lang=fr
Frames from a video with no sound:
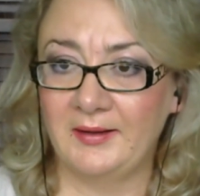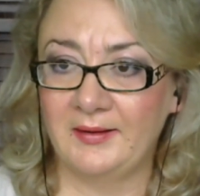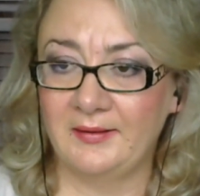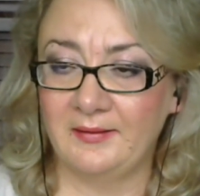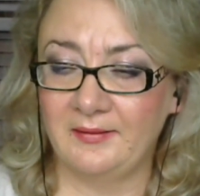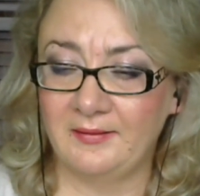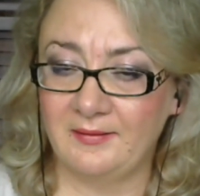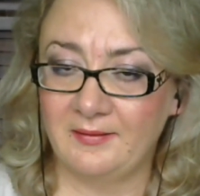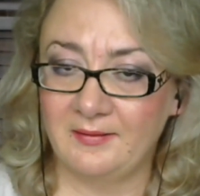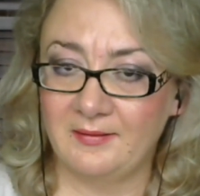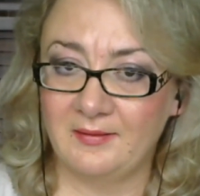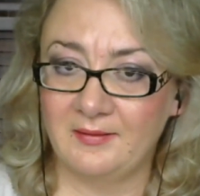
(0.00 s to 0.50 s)
Euh,
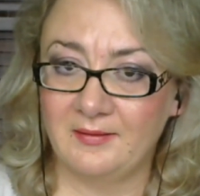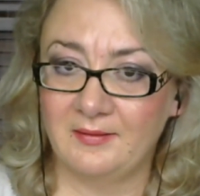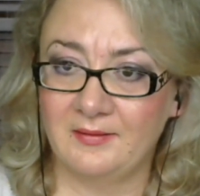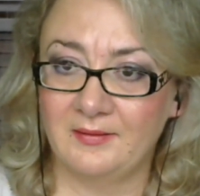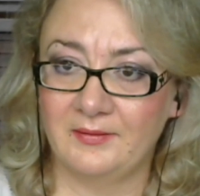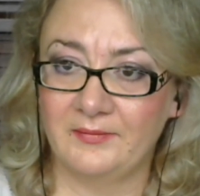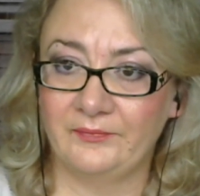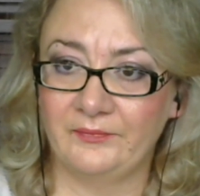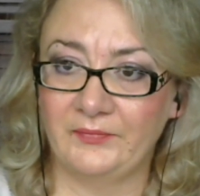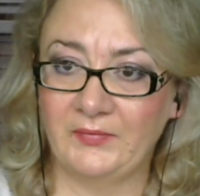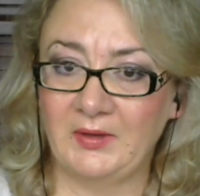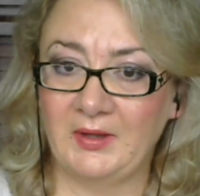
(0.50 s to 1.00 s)

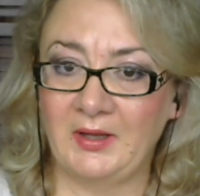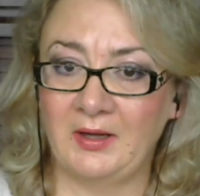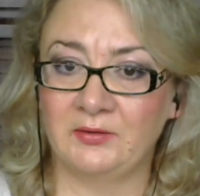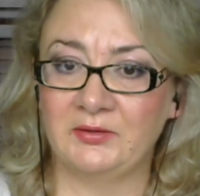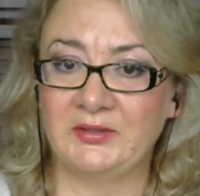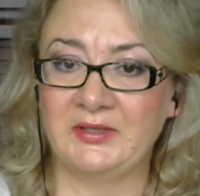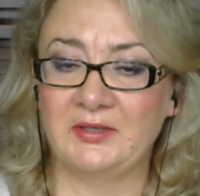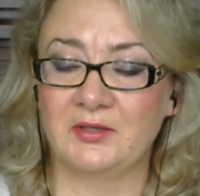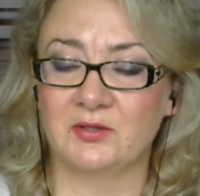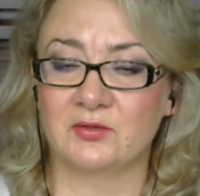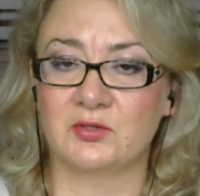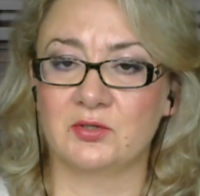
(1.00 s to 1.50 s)
en
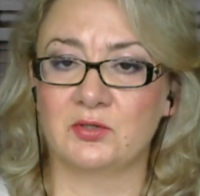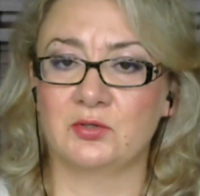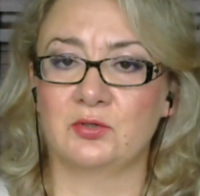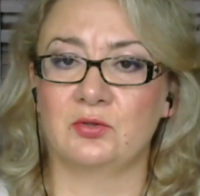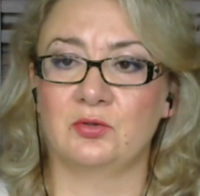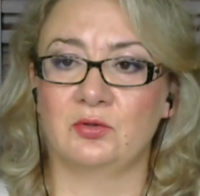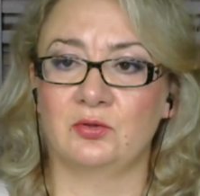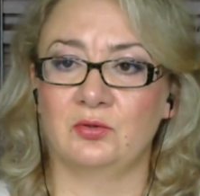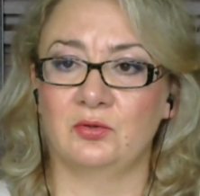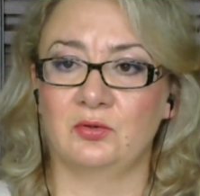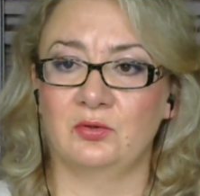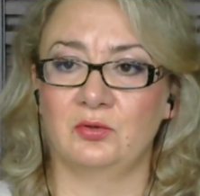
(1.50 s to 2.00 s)
ayant
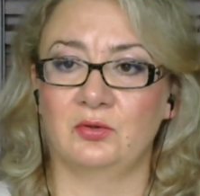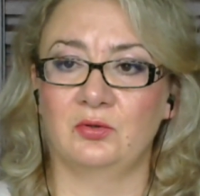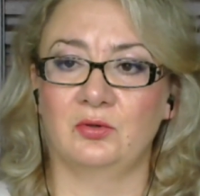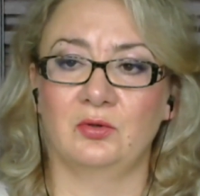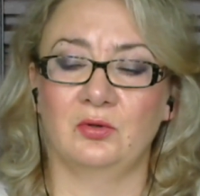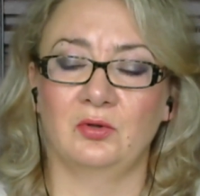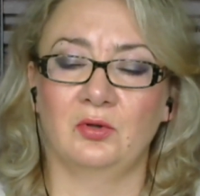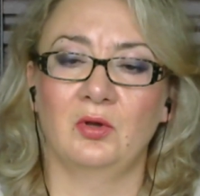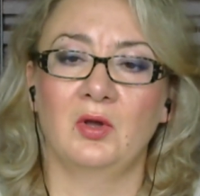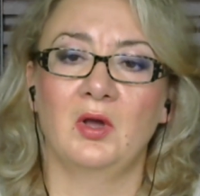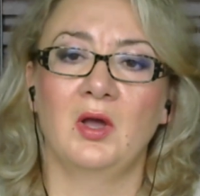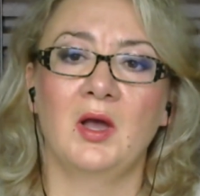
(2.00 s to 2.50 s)
ce
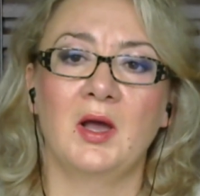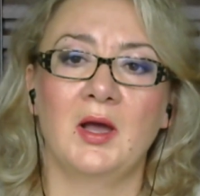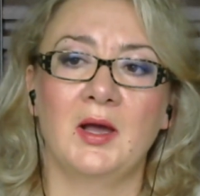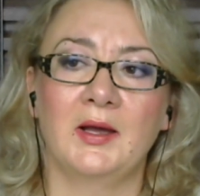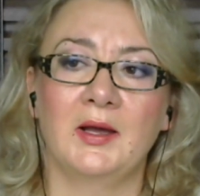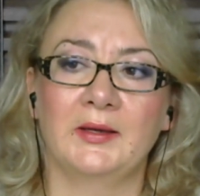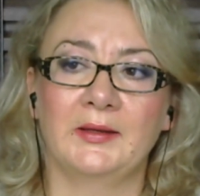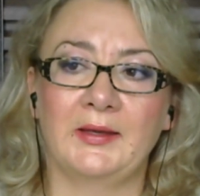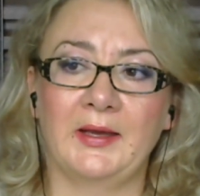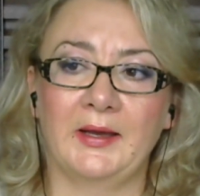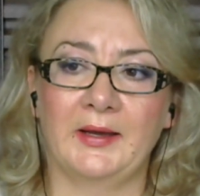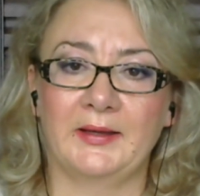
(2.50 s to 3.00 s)

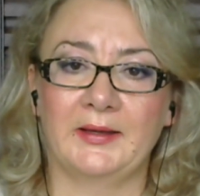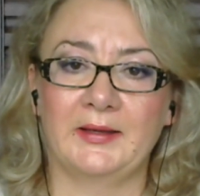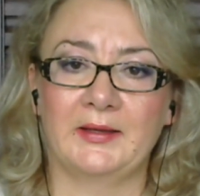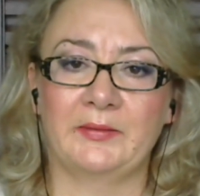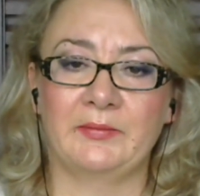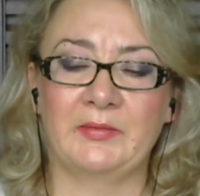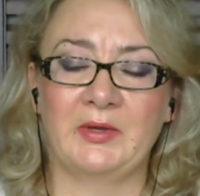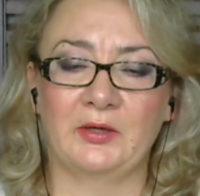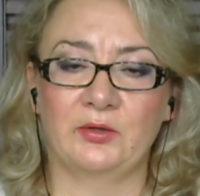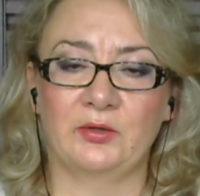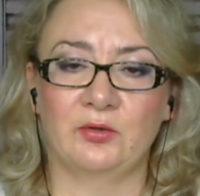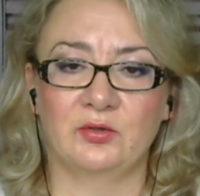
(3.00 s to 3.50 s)
carré
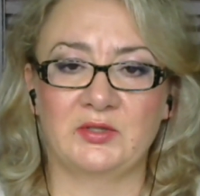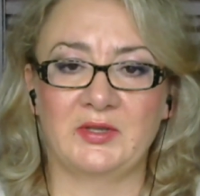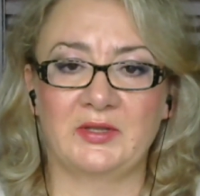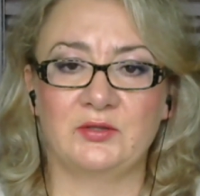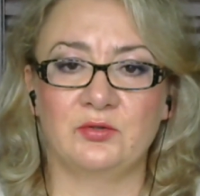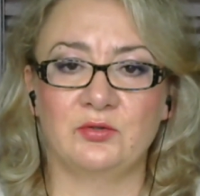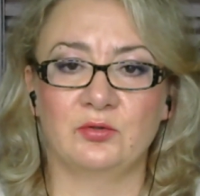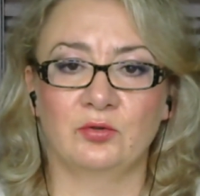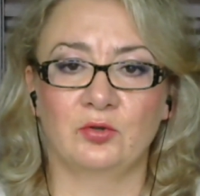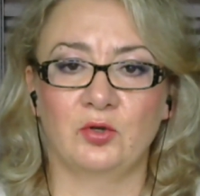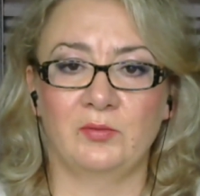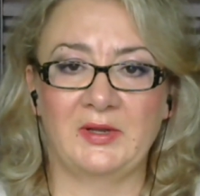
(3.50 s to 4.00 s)
mercure
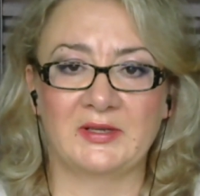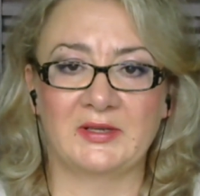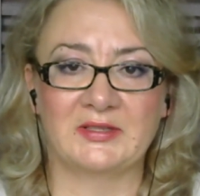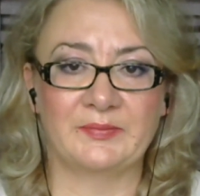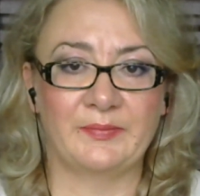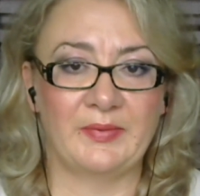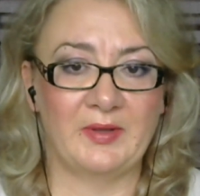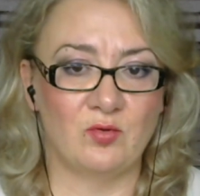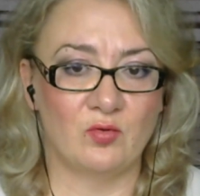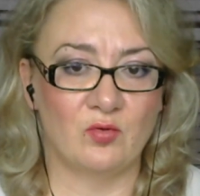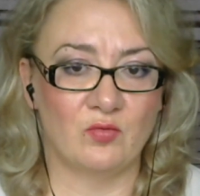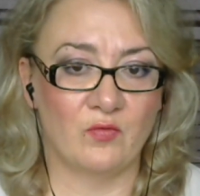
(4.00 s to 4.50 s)
comme
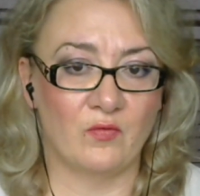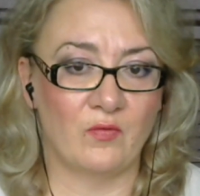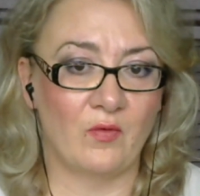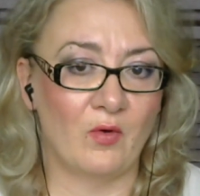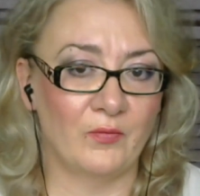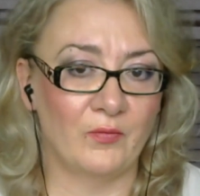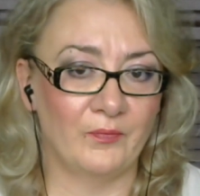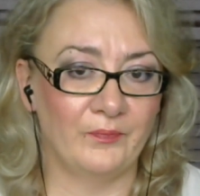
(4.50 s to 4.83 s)
l'aspect de fond.